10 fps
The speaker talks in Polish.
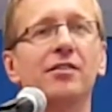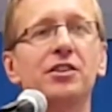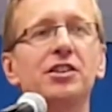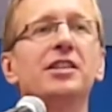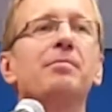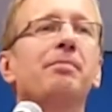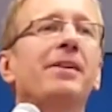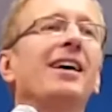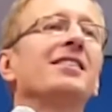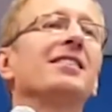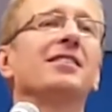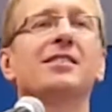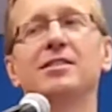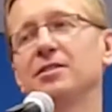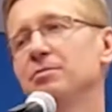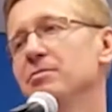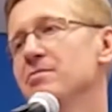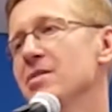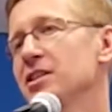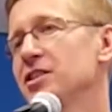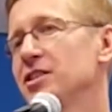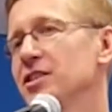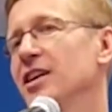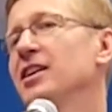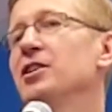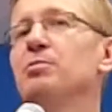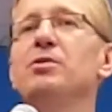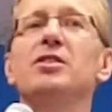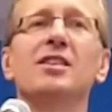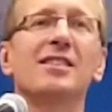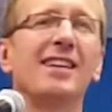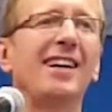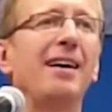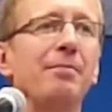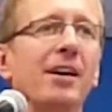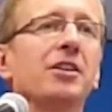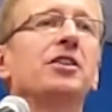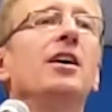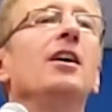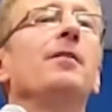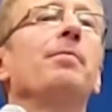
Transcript: w dziedzinie pracy, masz jakiś biznes, zarabiasz,